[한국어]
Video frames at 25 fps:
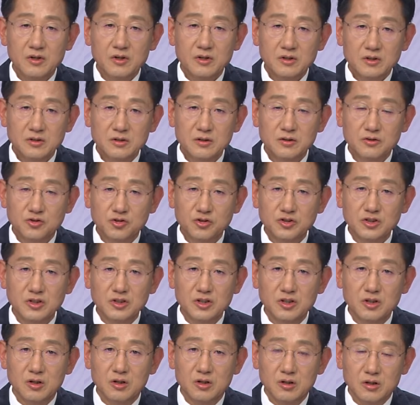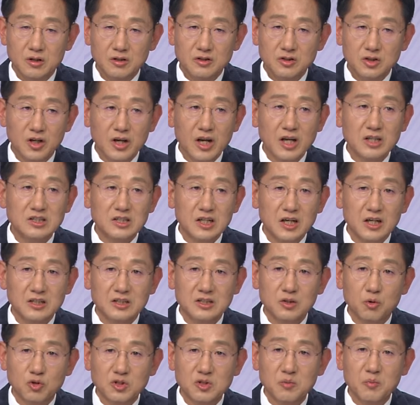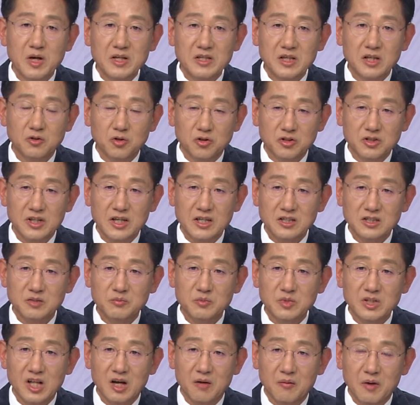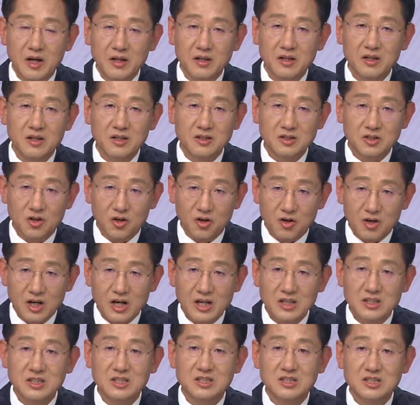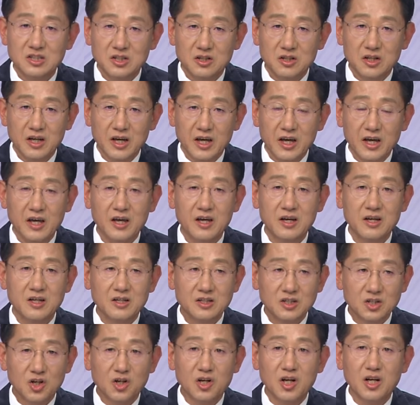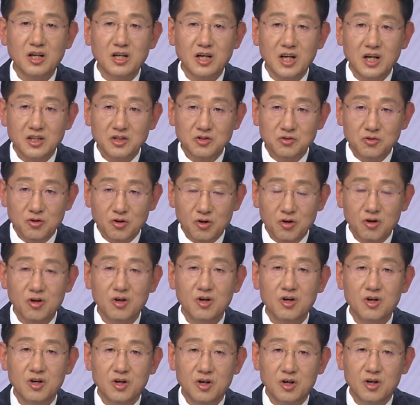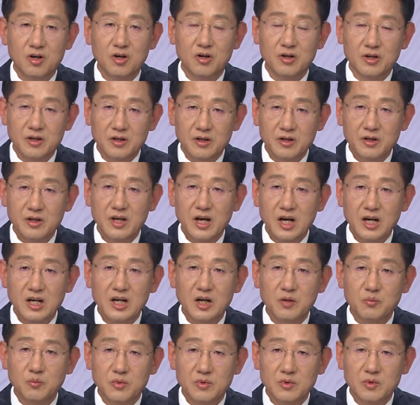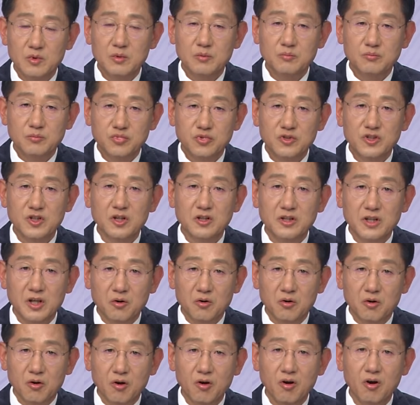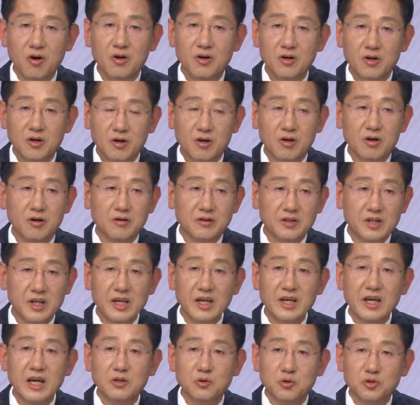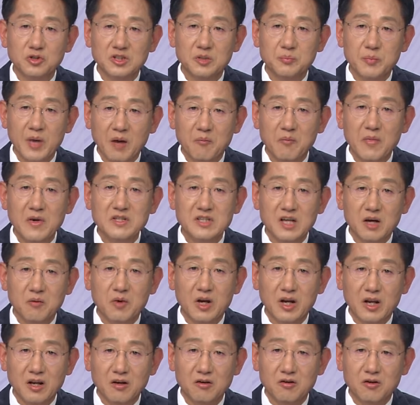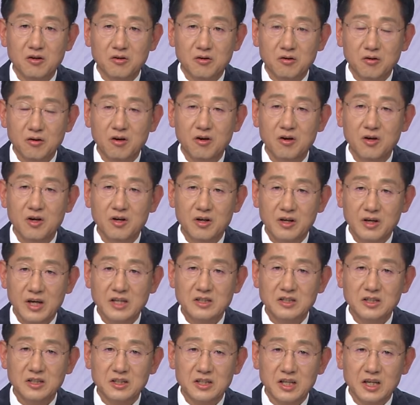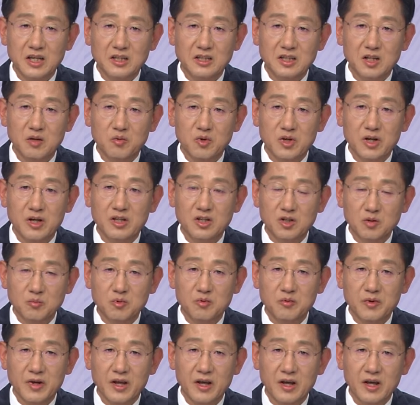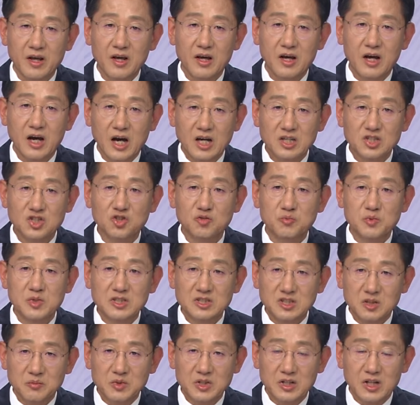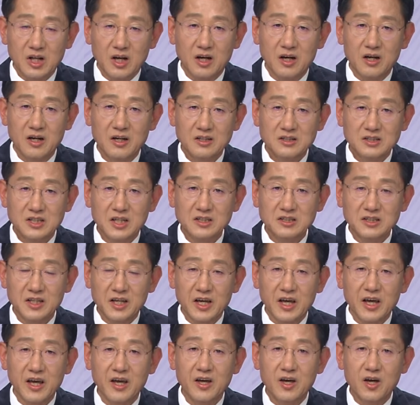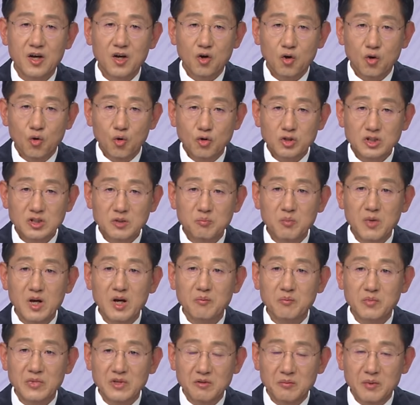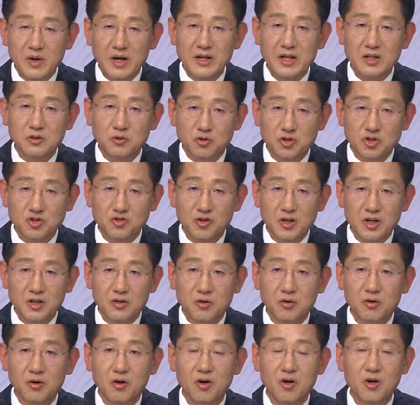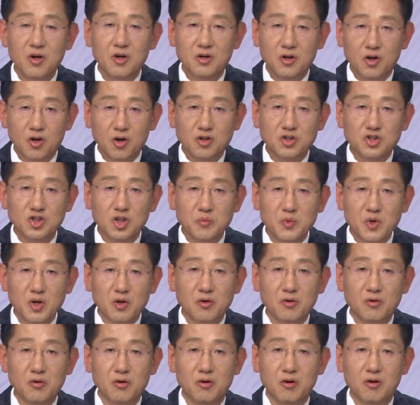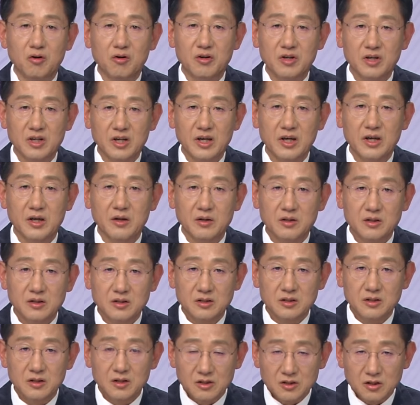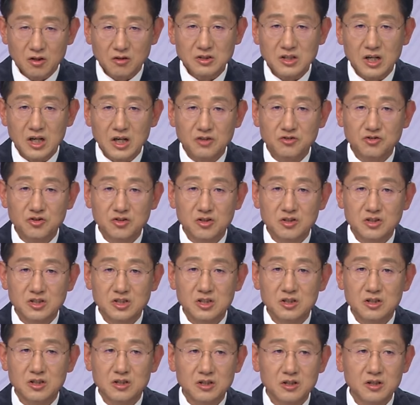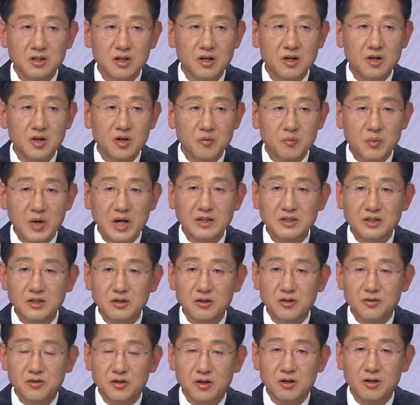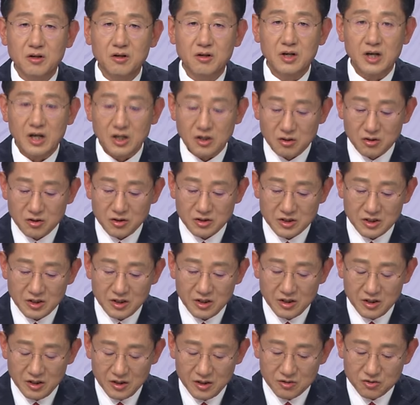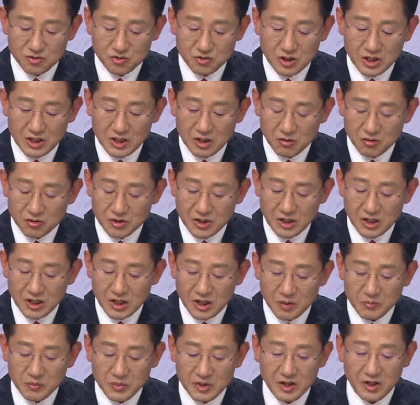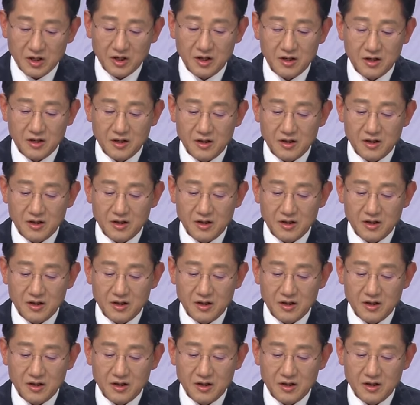그 추진을 천안시 같이 50만 이상의 도시를 했습니다만 여러 가지 지역의 현안과 이유로 어 약간 부결되고 어 네개 도시 100만 이상만 하는 거로 개정이 됐기 때문에 이런 부분에 아쉬움이 있습니다. 차제에 50만 미만의 도시 중에도 거점형으로 이렇게 성장할 수 있는 지역은 만들어서 하는 것이 중요하다고 생각합니다.